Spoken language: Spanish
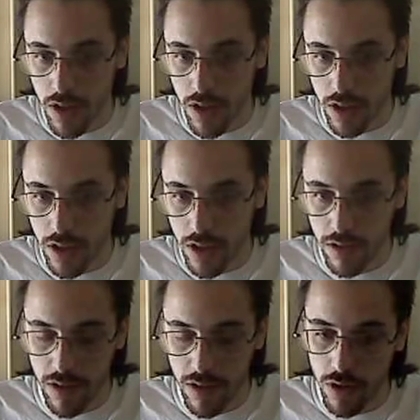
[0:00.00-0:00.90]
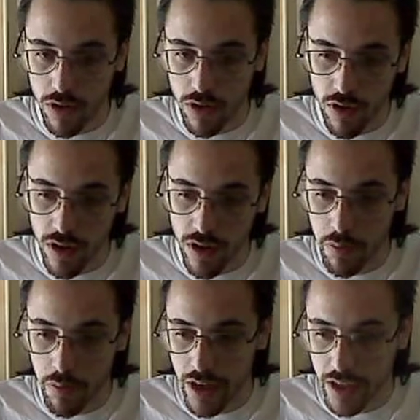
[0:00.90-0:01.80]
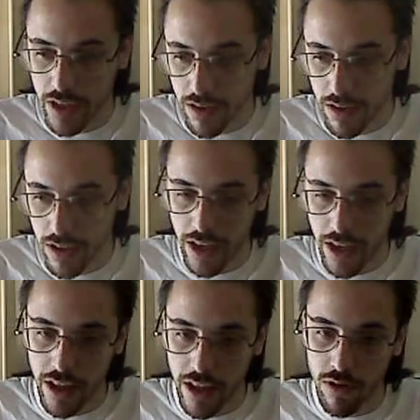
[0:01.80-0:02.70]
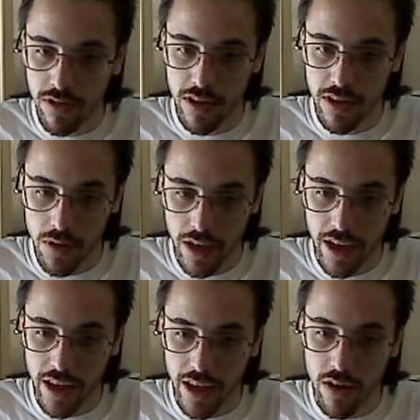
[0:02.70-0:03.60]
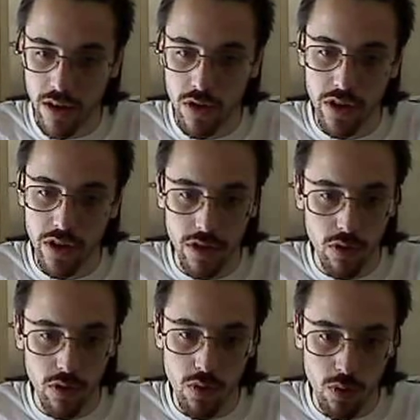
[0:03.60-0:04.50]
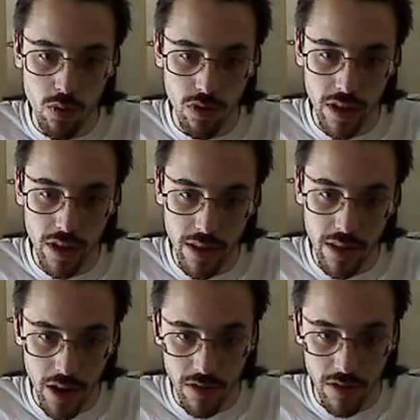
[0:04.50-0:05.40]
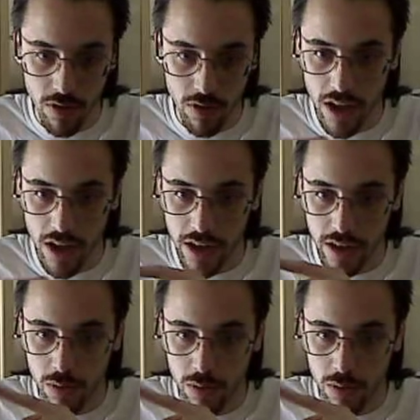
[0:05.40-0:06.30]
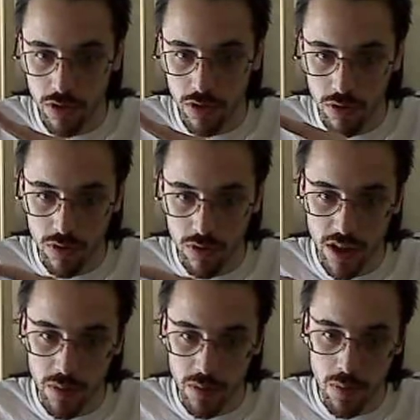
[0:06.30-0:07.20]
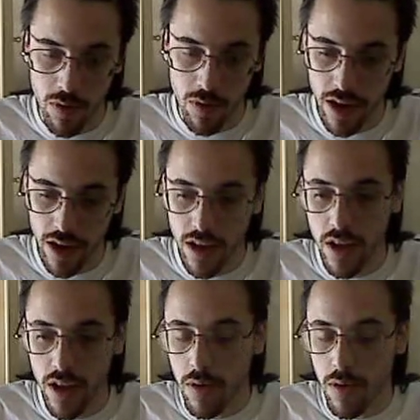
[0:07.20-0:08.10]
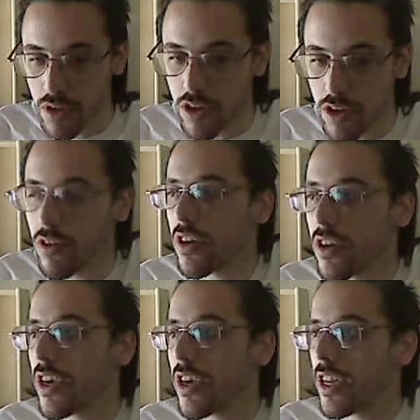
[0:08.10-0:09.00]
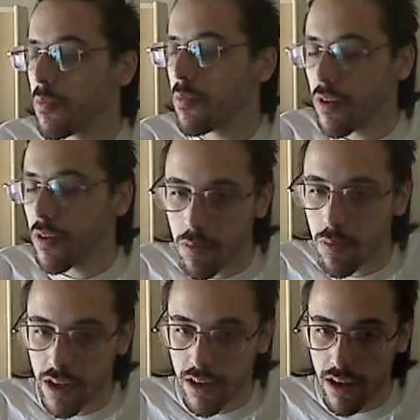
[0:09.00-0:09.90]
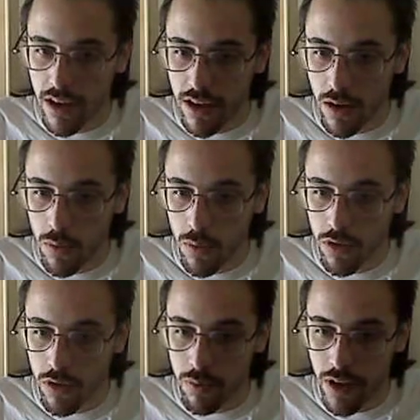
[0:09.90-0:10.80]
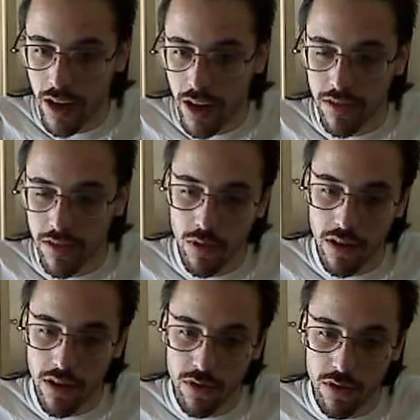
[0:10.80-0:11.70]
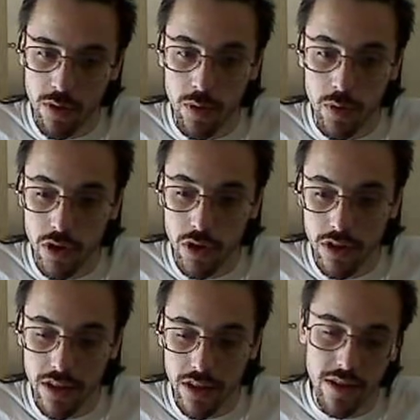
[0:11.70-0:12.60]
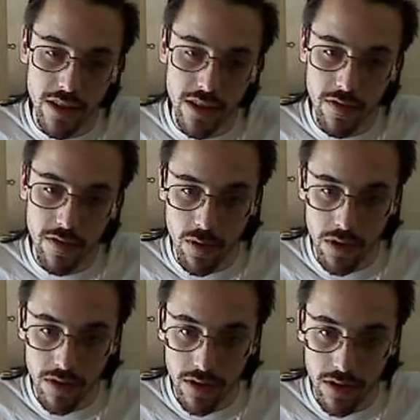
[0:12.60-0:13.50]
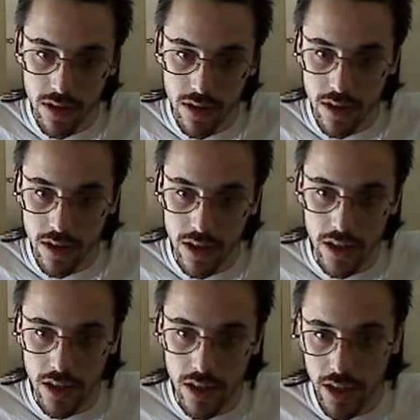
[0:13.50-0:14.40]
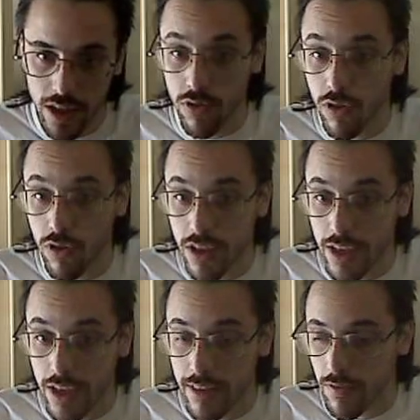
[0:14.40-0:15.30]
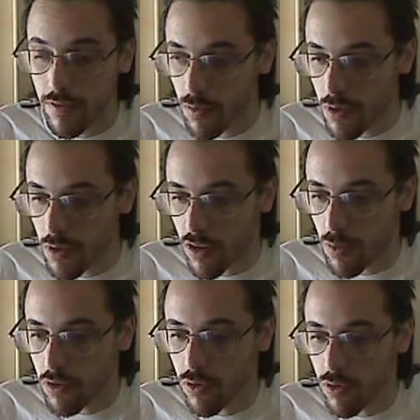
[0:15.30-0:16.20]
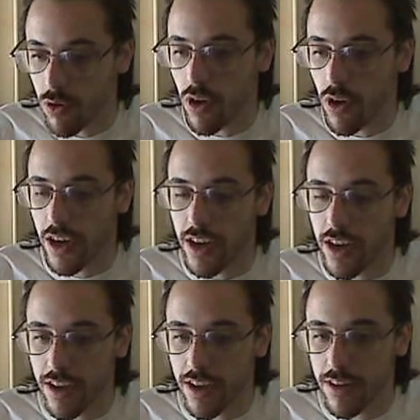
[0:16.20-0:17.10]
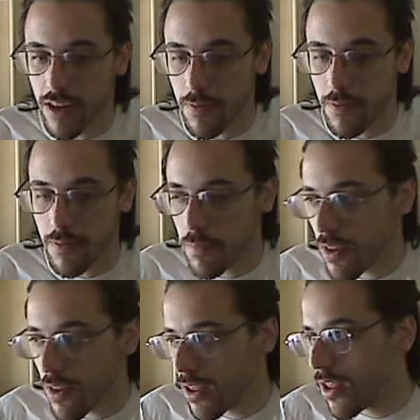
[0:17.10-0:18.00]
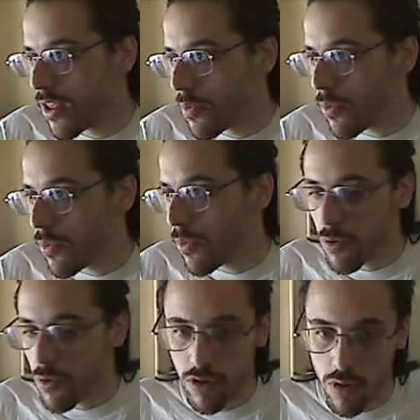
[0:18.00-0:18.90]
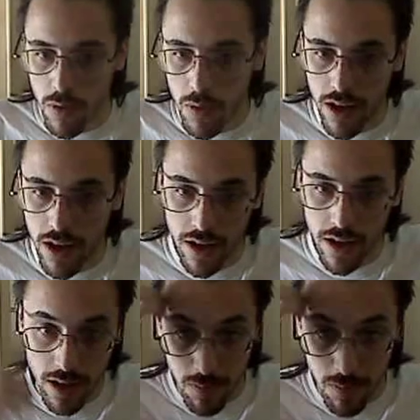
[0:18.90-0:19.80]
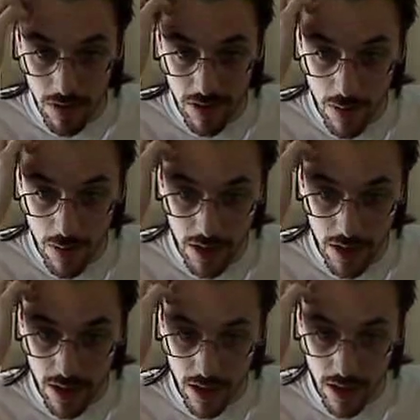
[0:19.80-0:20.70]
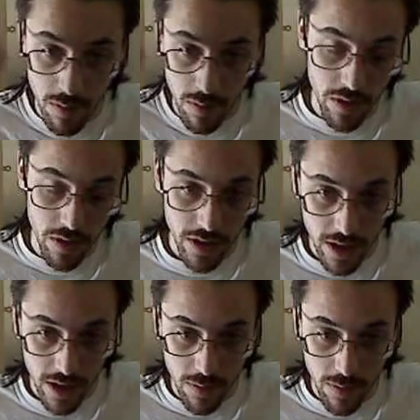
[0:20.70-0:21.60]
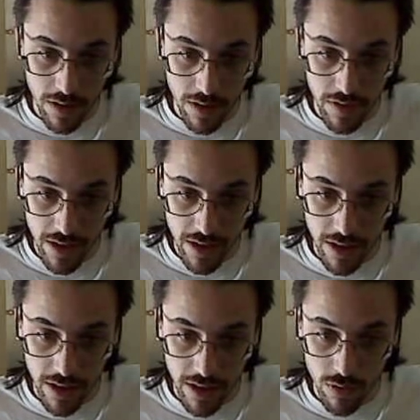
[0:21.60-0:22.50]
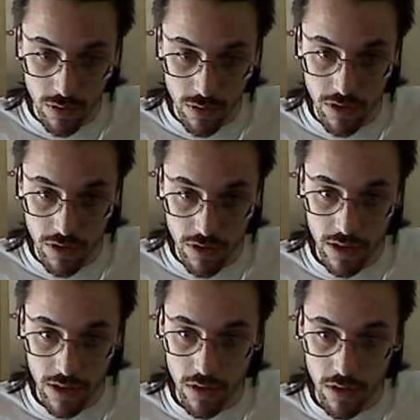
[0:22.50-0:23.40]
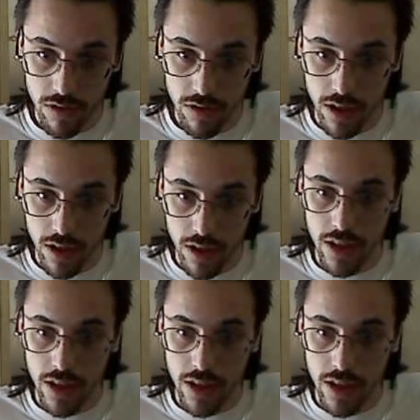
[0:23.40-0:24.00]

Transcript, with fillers: y se abandonó en España, quedando el sistema que queda hoy de tú, usted para el singular y vosotros, usted para el plural, pero en Hispanoamérica el vos para el singular sobrevivió en distintas formas. Y esto, esta forma es como sobrevivió acá en Argentina. Bueno, voceo verbal. Básicamente, ahora me voy a fijar en mi referencia, que es uno de estos artículos. Eh,